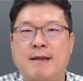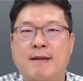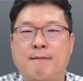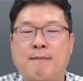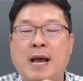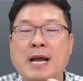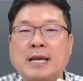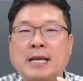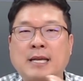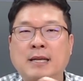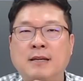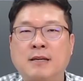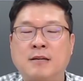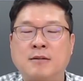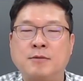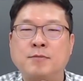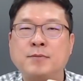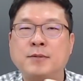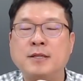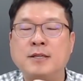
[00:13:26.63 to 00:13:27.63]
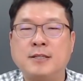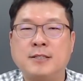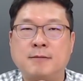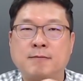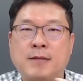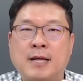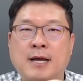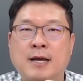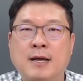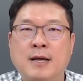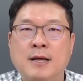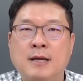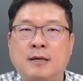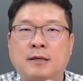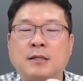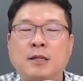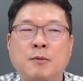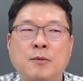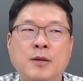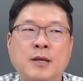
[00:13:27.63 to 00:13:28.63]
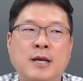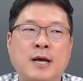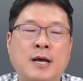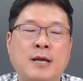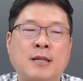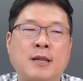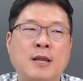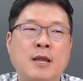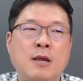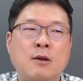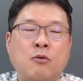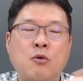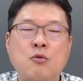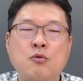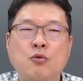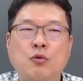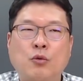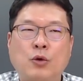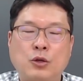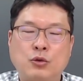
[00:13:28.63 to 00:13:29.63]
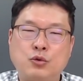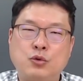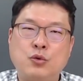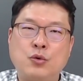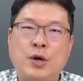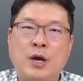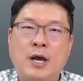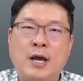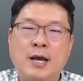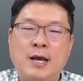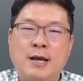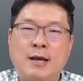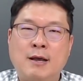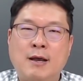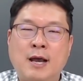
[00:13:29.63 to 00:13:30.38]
바뀌는 이런 습성이 있습니다. 그러다 보니까 공급과 수요가